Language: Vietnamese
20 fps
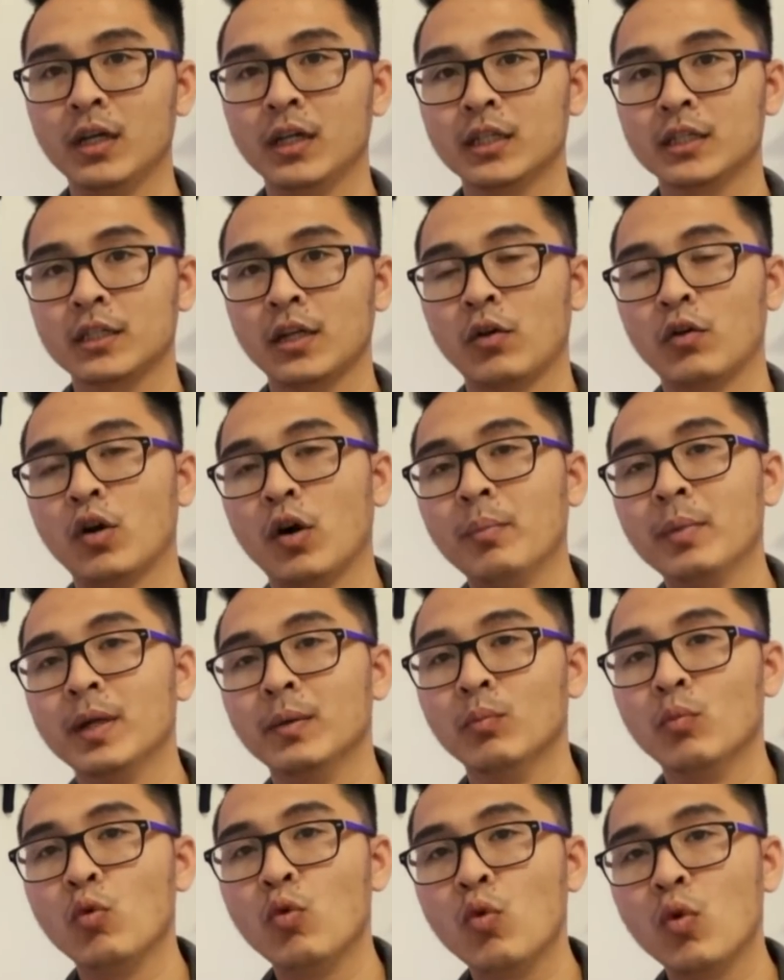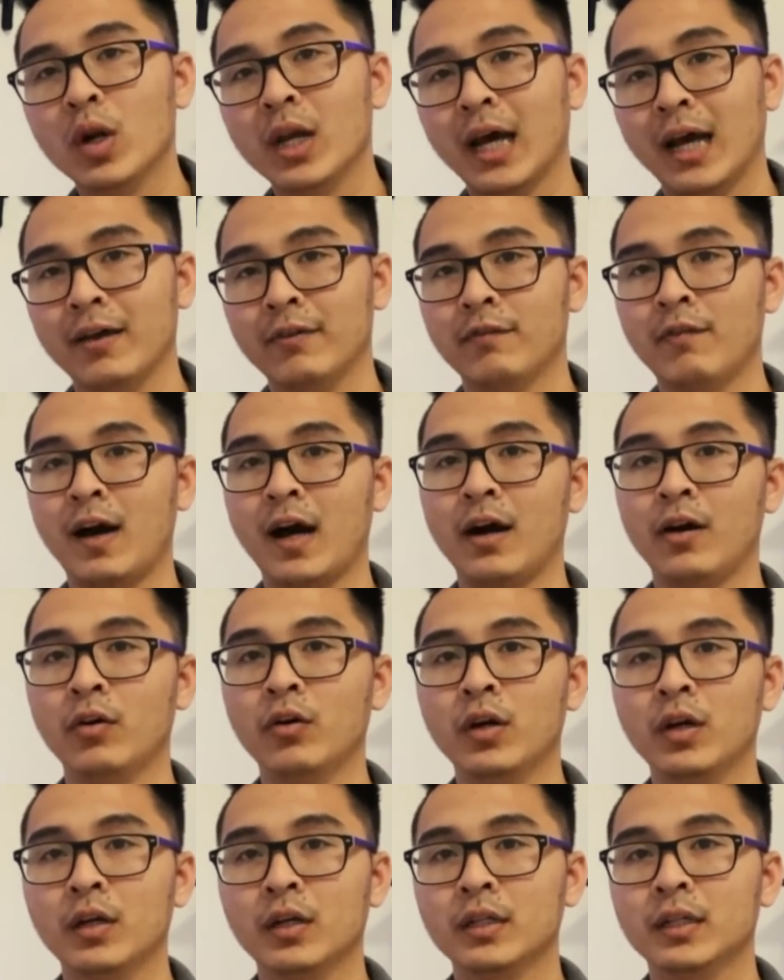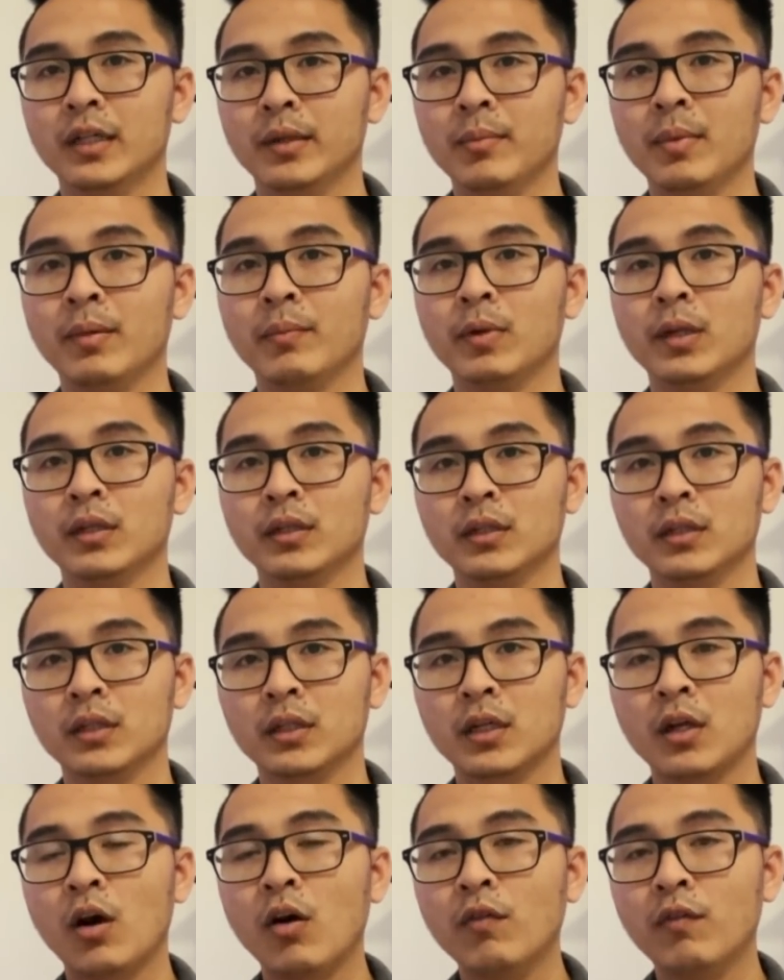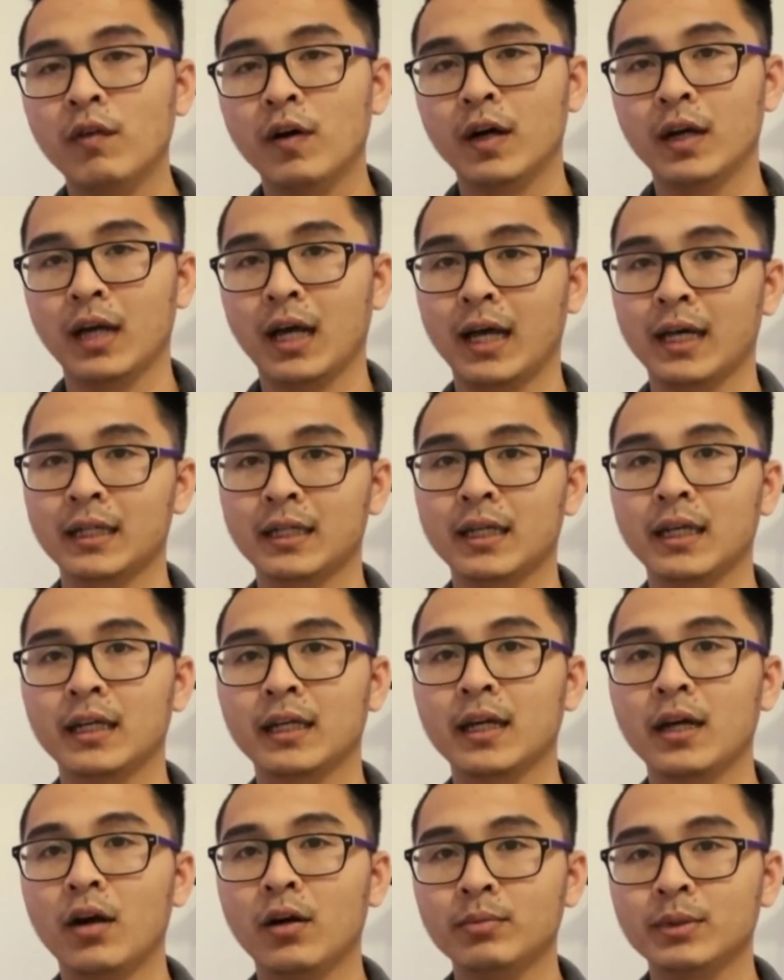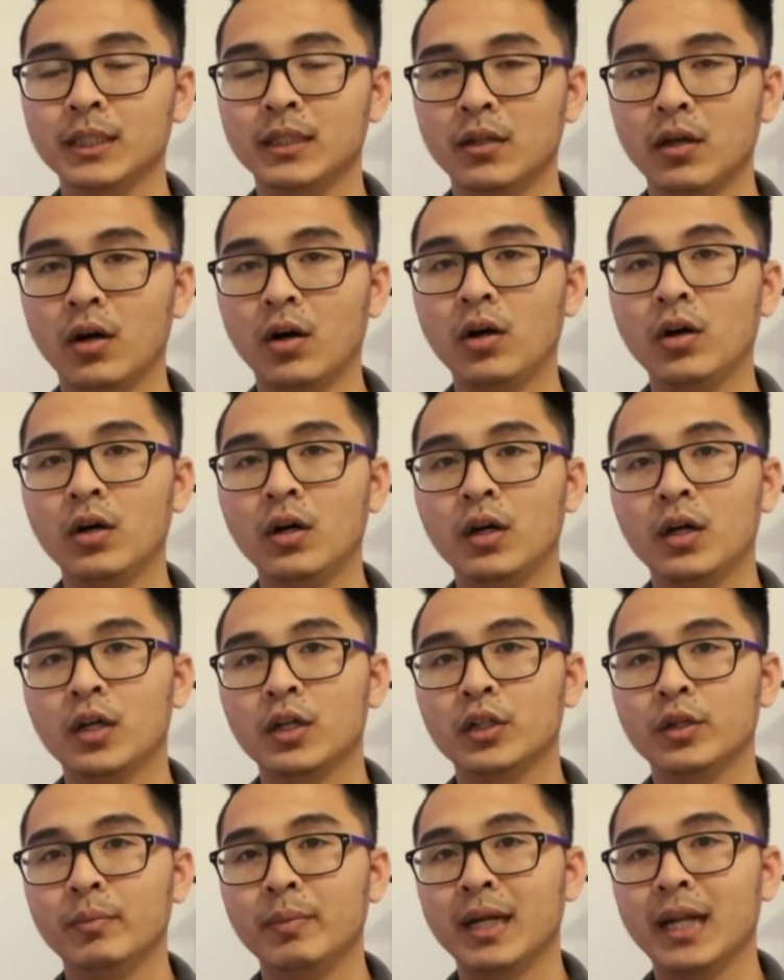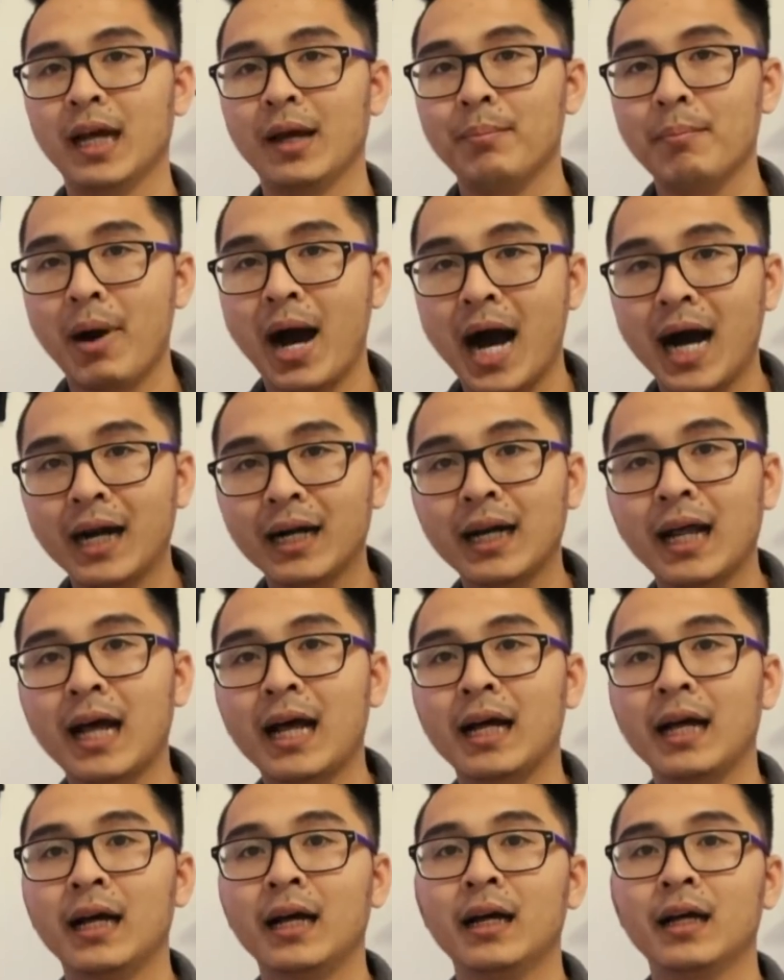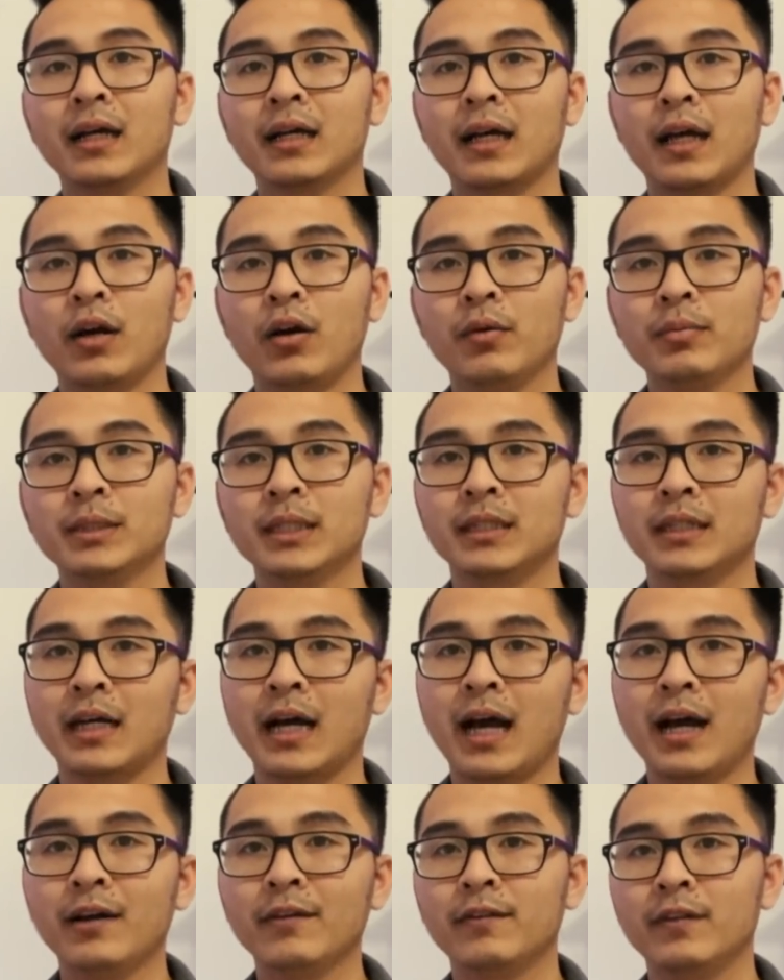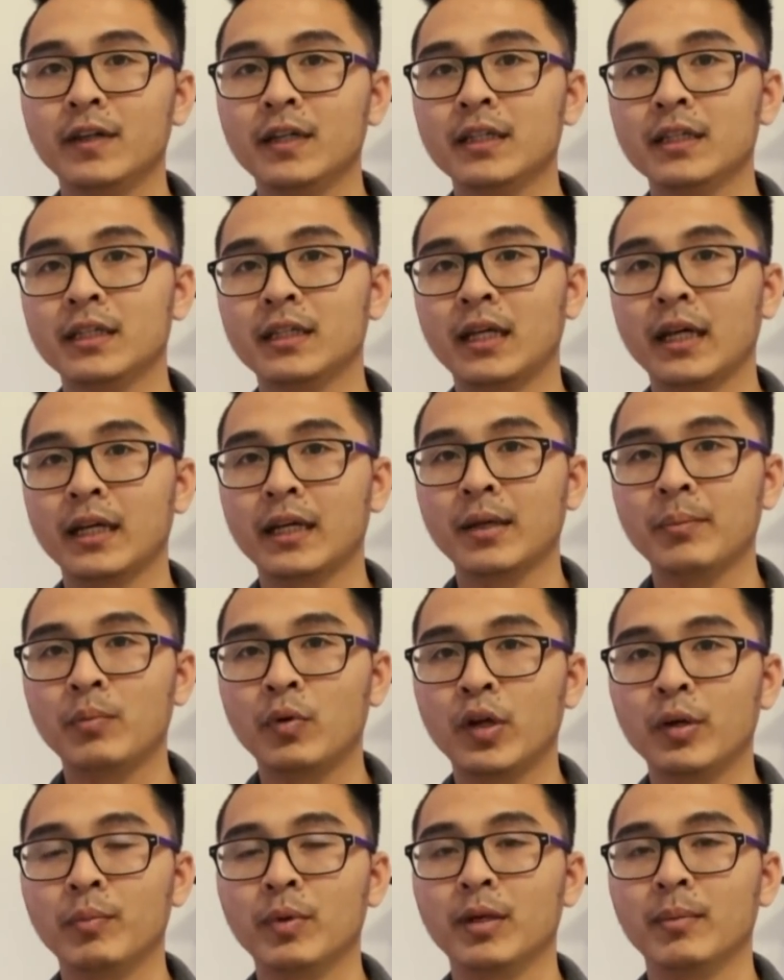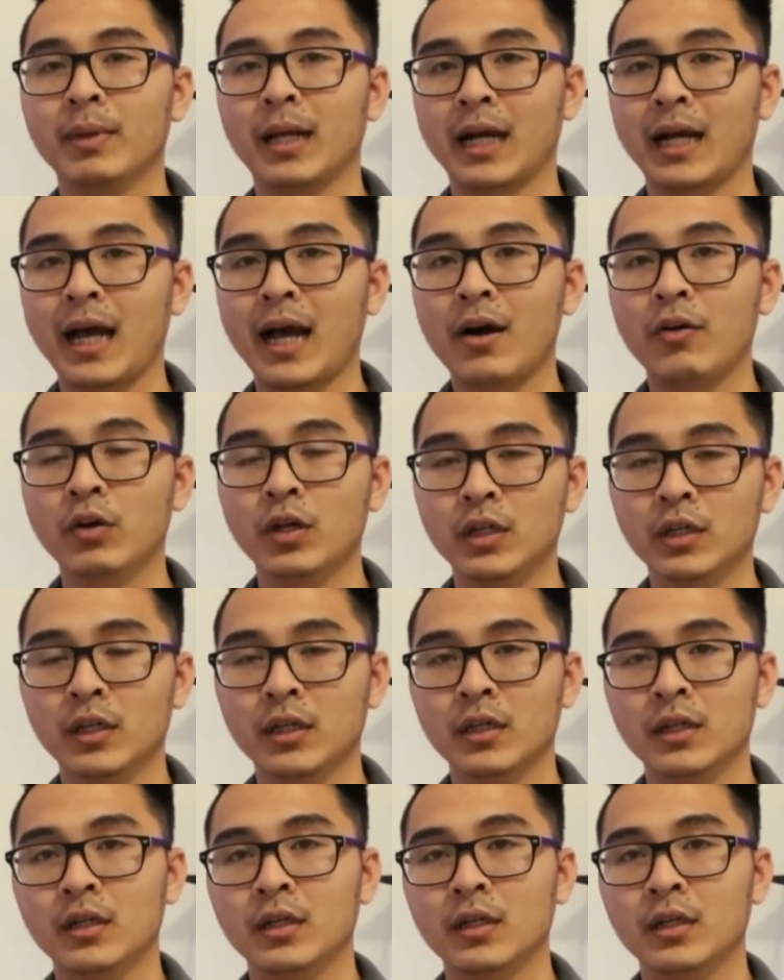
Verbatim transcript: Sau đó mình mua lại vào để mà mình cover lại cái cái option đó, rồi mình lại bán ra cái option khác với cái cái premium là cao hơn.